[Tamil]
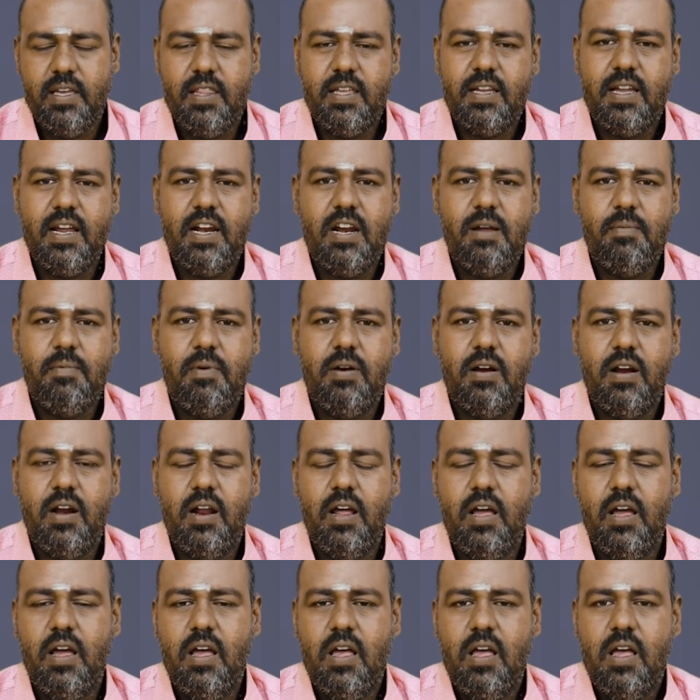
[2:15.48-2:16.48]
இதுக்கு என்ன
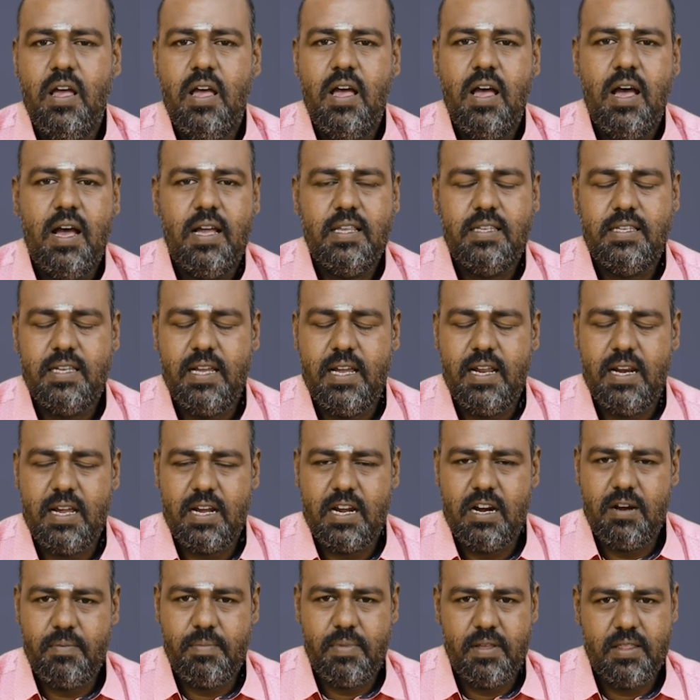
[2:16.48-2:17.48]
பண்ணுறேன் அச்சய
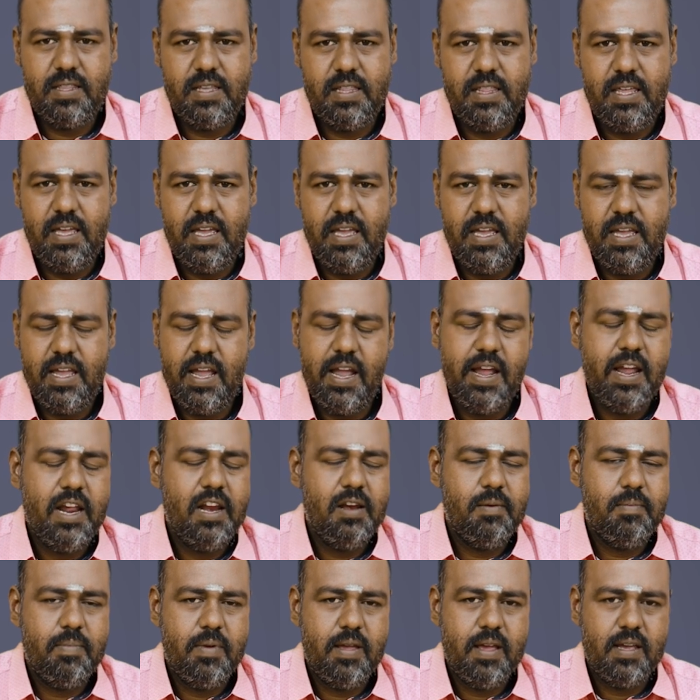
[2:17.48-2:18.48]
இலக்கண பத்ததி
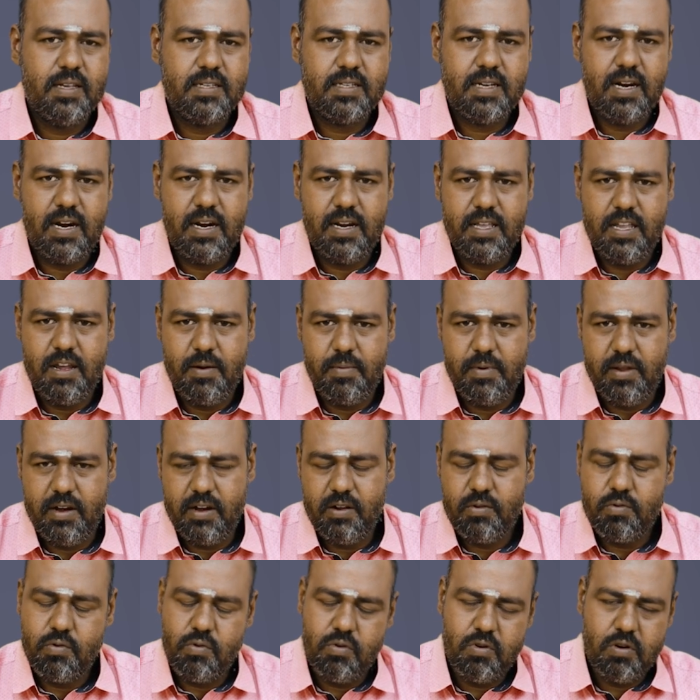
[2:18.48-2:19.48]
ஏஎல்பி அஸ்ட்ராலஜி
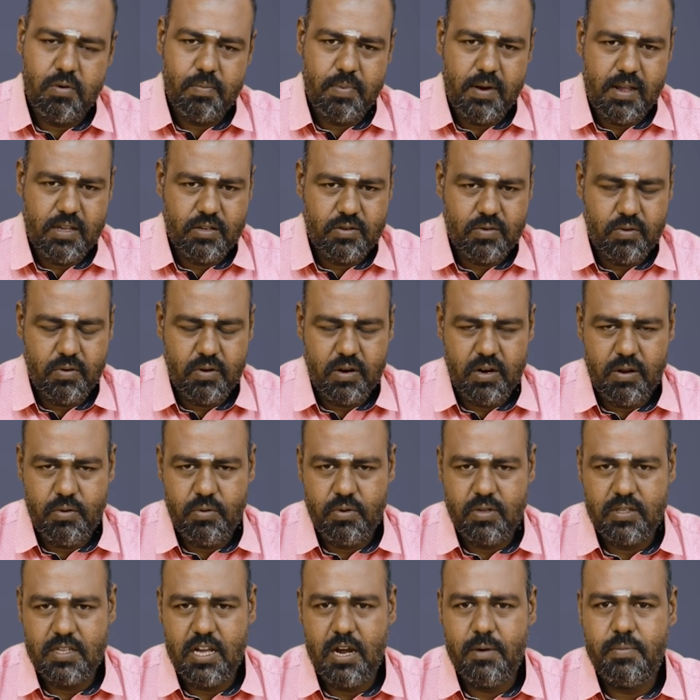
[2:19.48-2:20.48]
அப்படின்னு கூகுள் ப்ளே ஸ்டோரில்
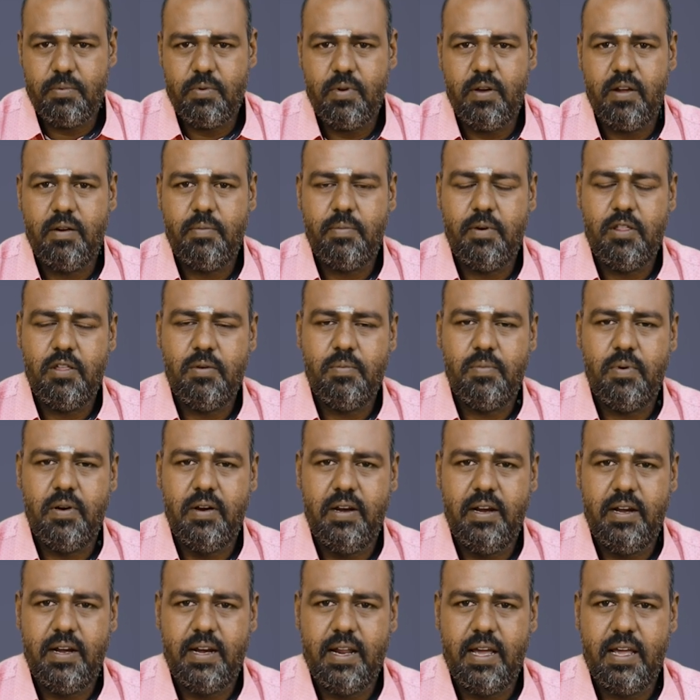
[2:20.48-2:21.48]
ஒரு சாஃப்ட்வேரை பதிவு
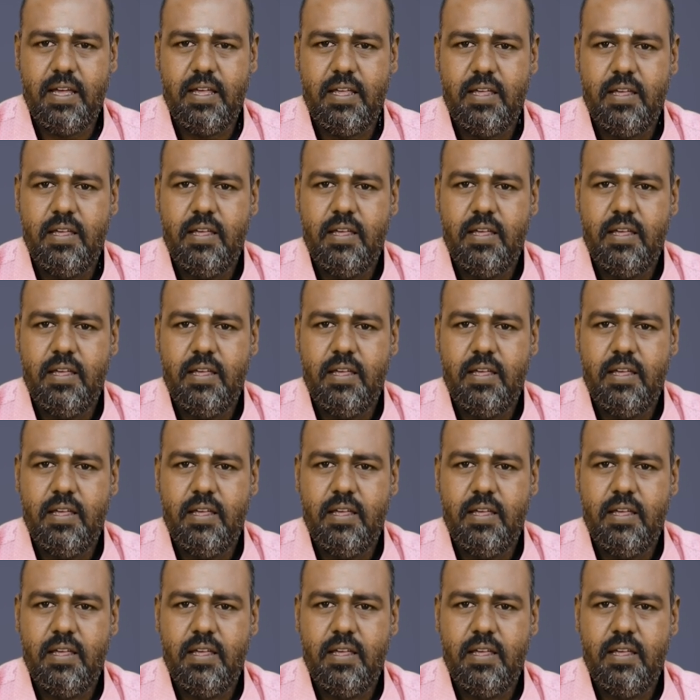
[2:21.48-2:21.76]
பண்ணிட்டேன்